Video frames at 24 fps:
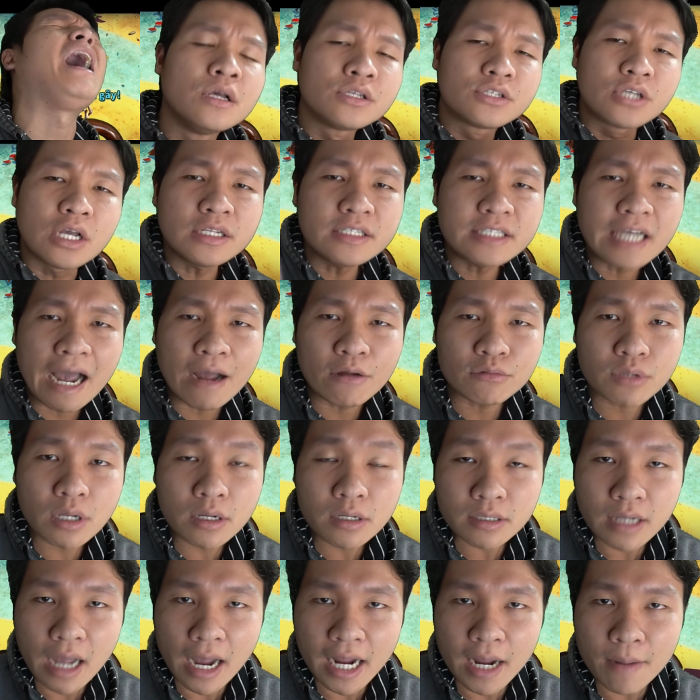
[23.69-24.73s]
Xin chào tất
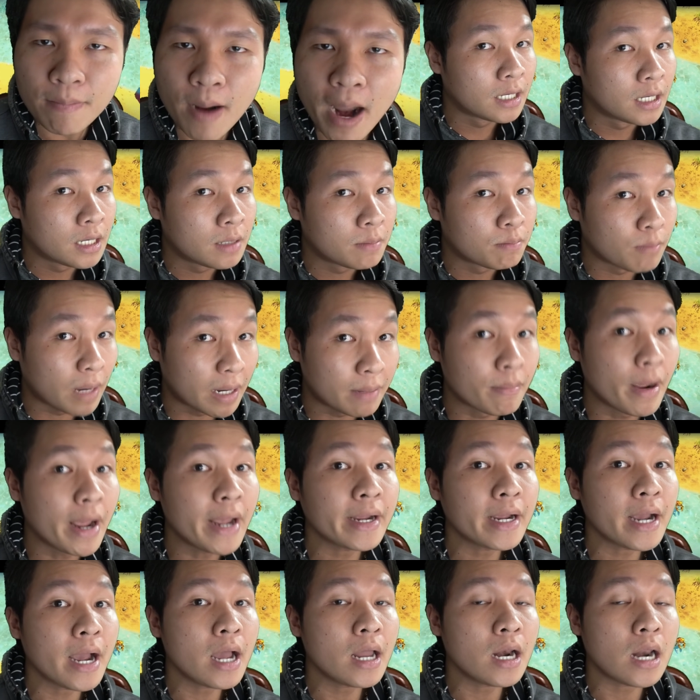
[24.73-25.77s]
cả các bạn Mình biết
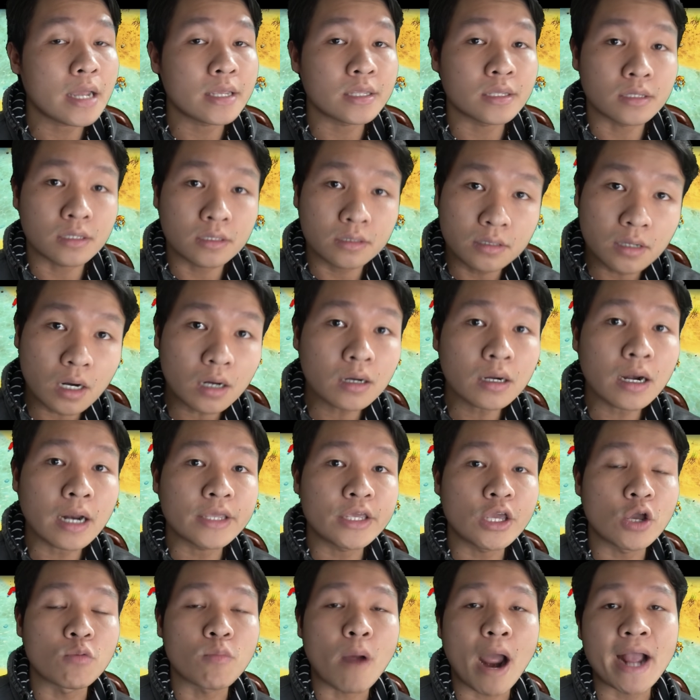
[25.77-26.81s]
á là rất là nhiều
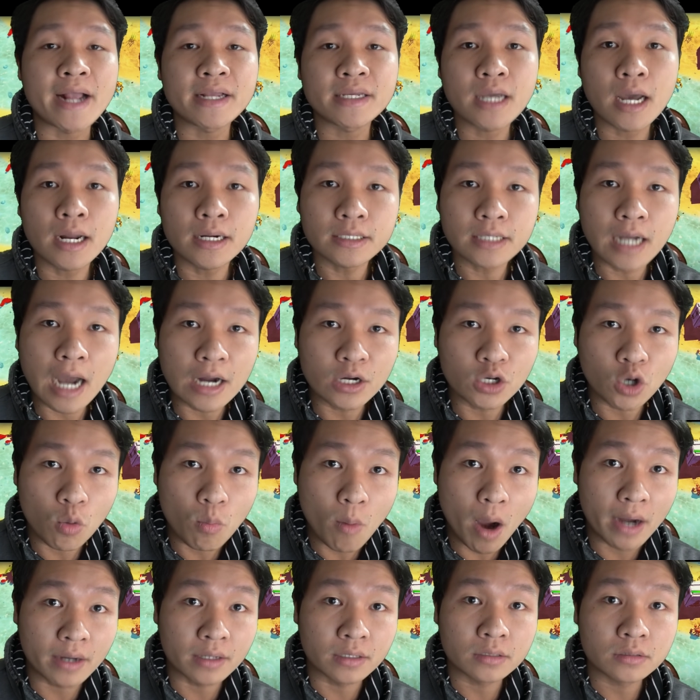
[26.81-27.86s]
bạn trên kênh của
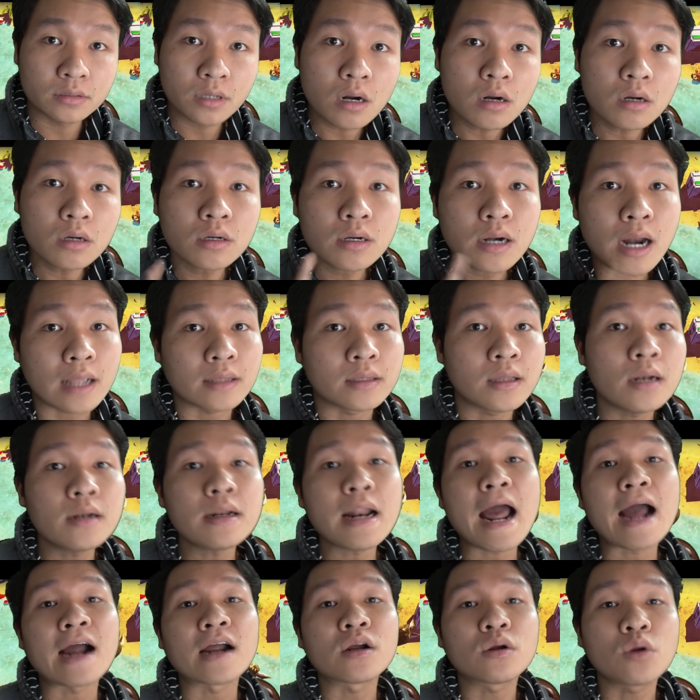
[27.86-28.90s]
mình rất là thích
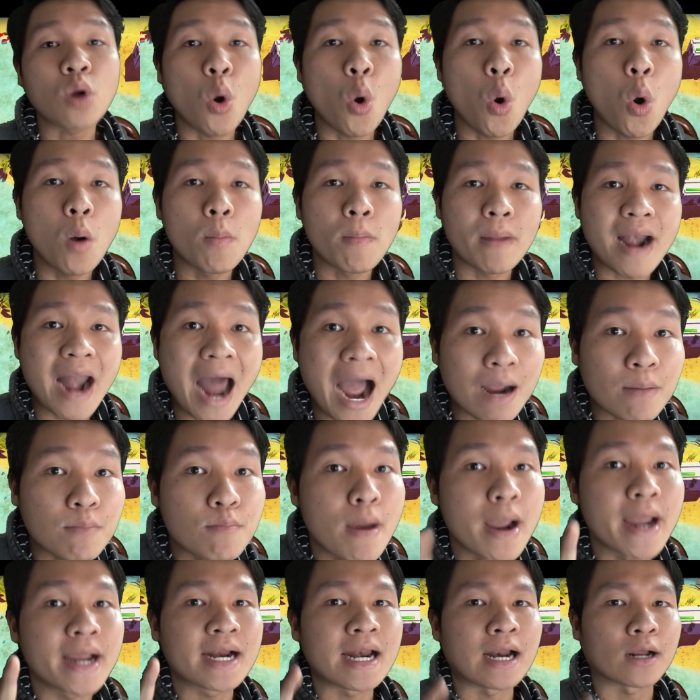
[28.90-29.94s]
ăn cua mà đặc
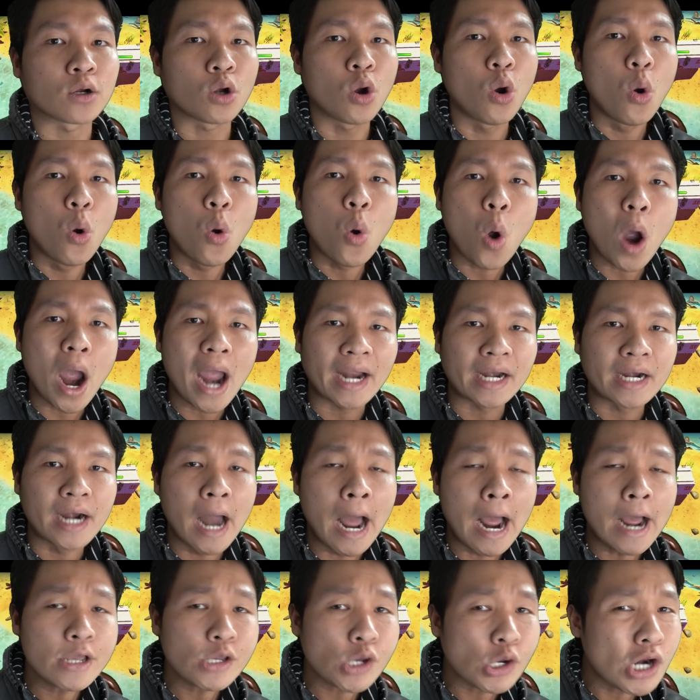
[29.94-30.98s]
biệt là cua hoàng đế
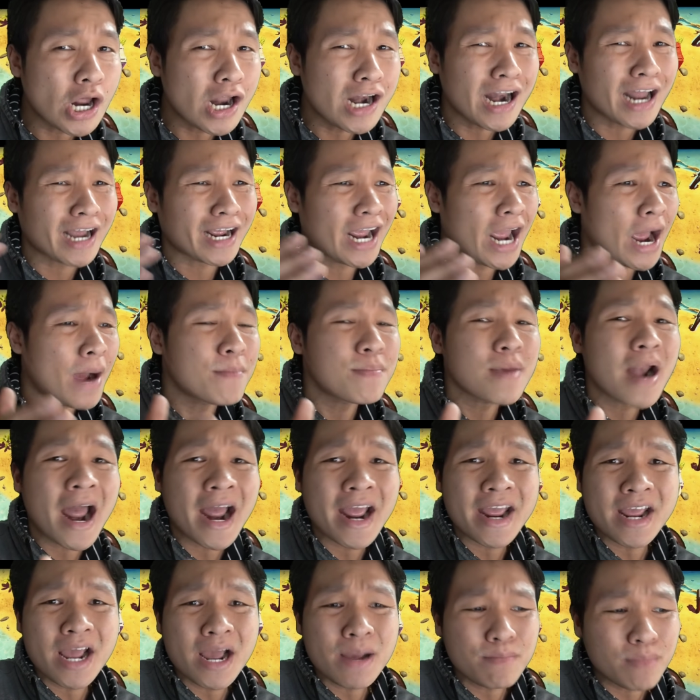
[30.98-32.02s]
Cho nên là ngày hôm nay
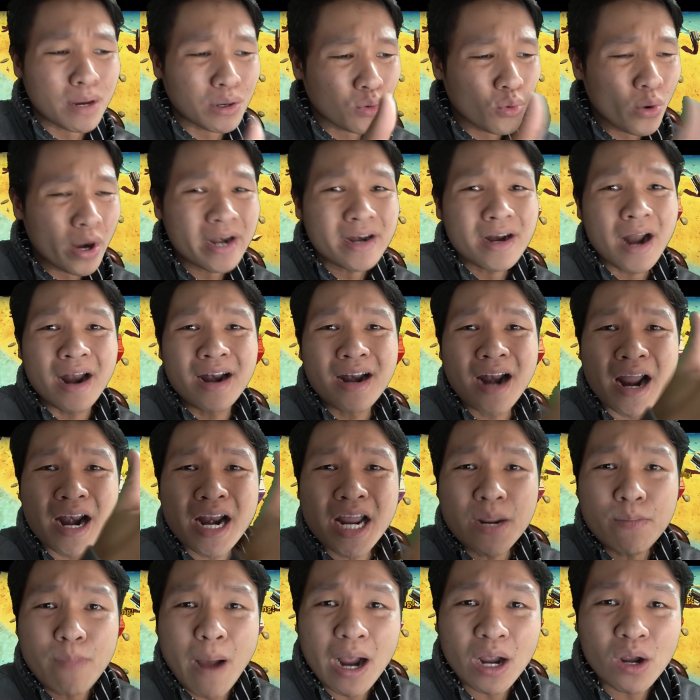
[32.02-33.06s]
á mình quyết định là đi
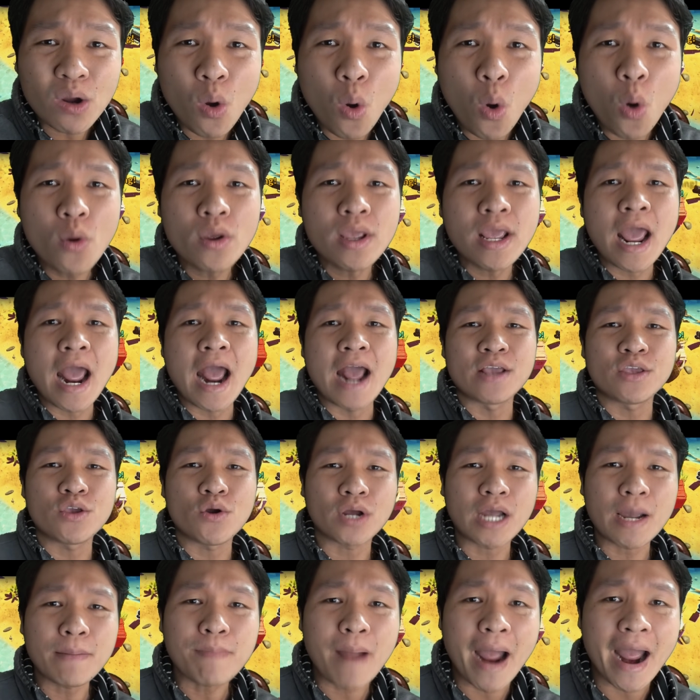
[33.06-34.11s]
bắt cua về cho
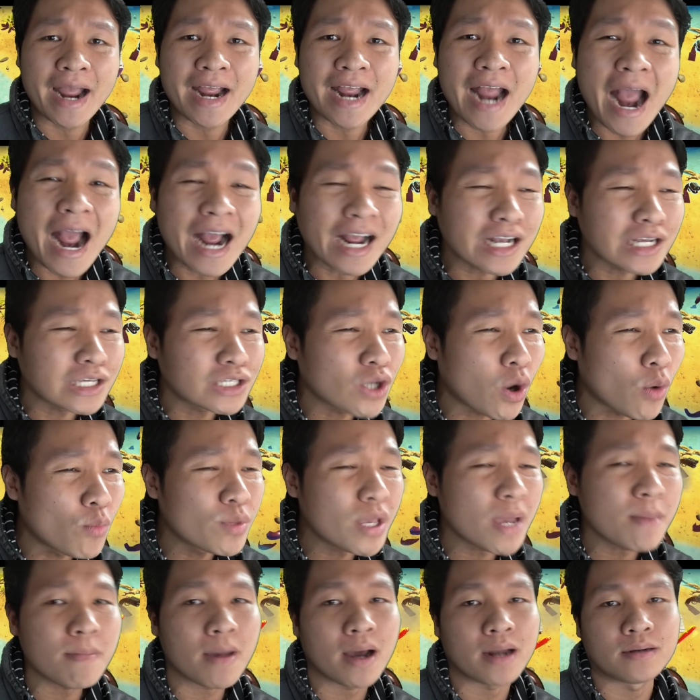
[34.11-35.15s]
các bạn ăn chung với
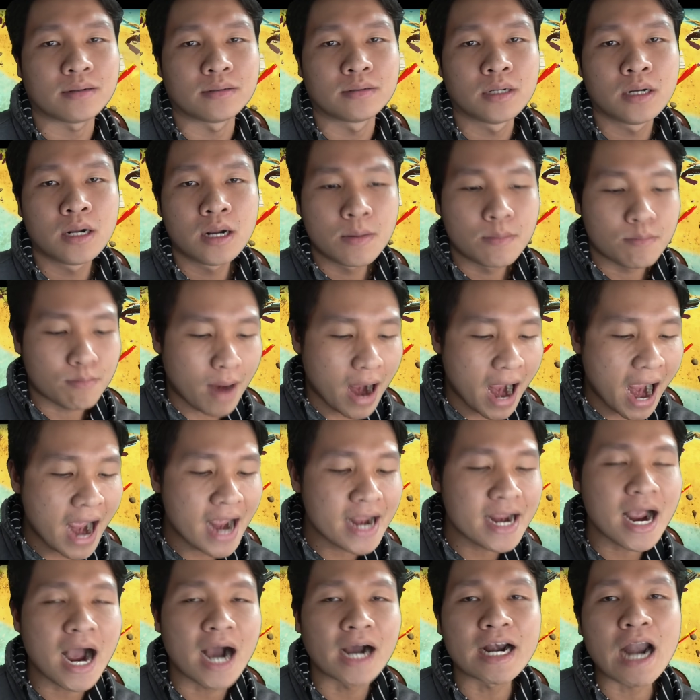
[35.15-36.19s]
mình Mà ai
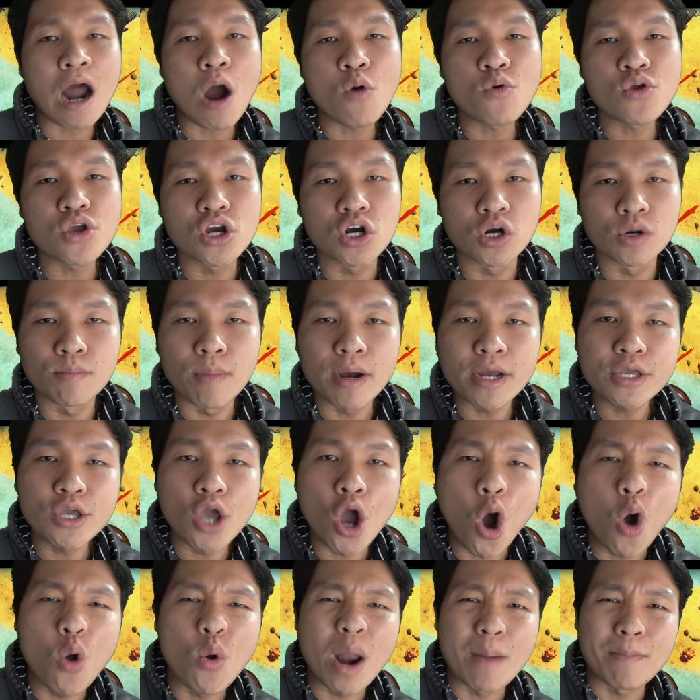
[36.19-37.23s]
ngờ đâu vừa mới
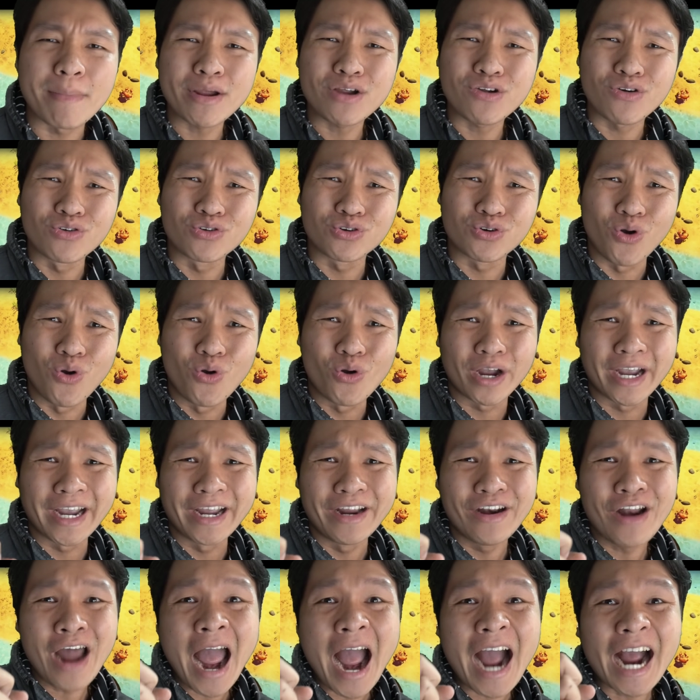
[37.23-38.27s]
vô là mấy con cua kia nó
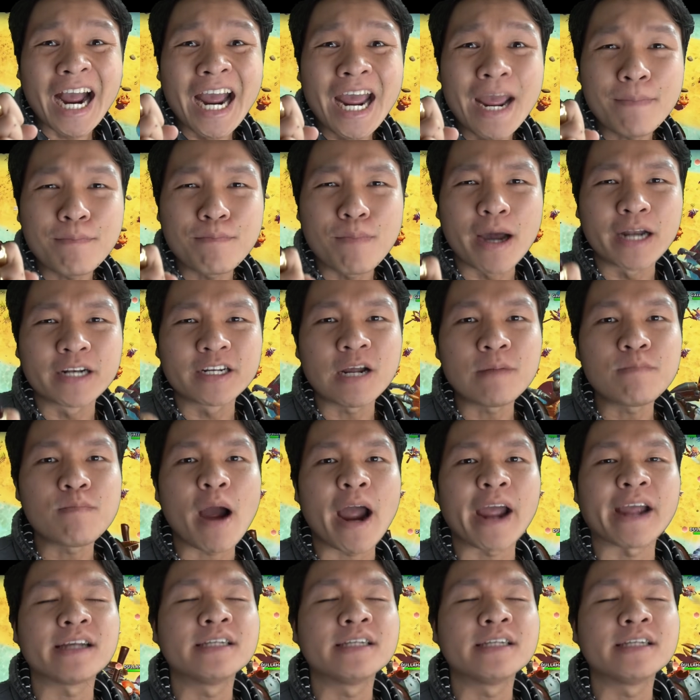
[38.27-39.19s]
ăn hiếp mình các bạn